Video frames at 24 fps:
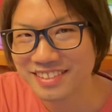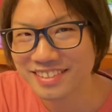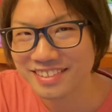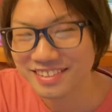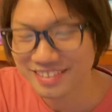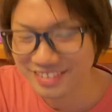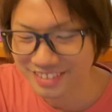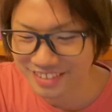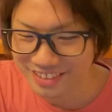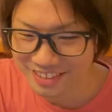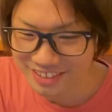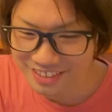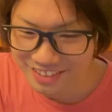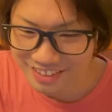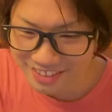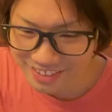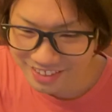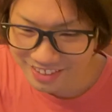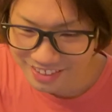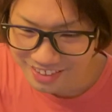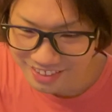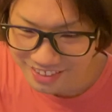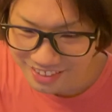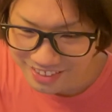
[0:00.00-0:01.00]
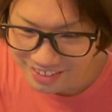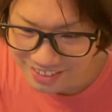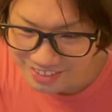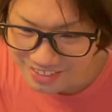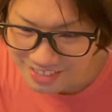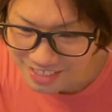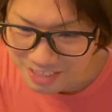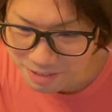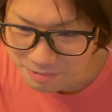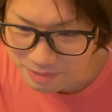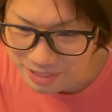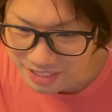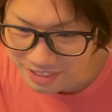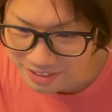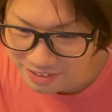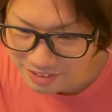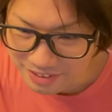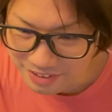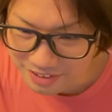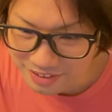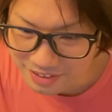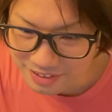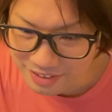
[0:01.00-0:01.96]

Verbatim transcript: じゃあ、いきます。